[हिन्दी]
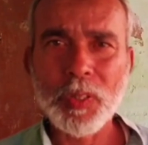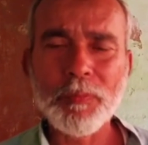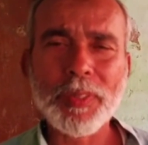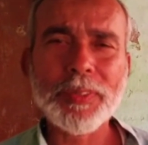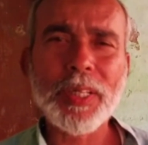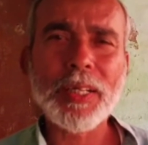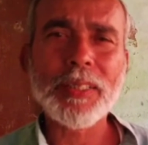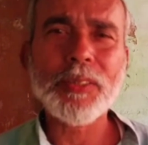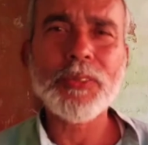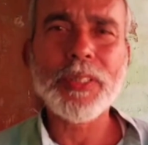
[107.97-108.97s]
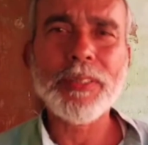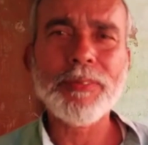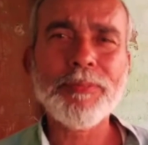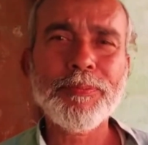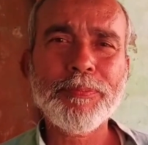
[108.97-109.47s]
मोहम्मद जाकिर
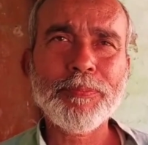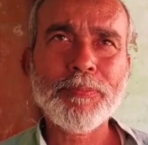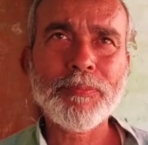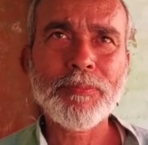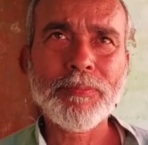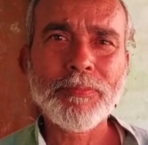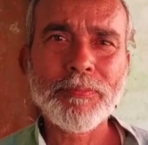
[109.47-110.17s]
हुसैन जाकिर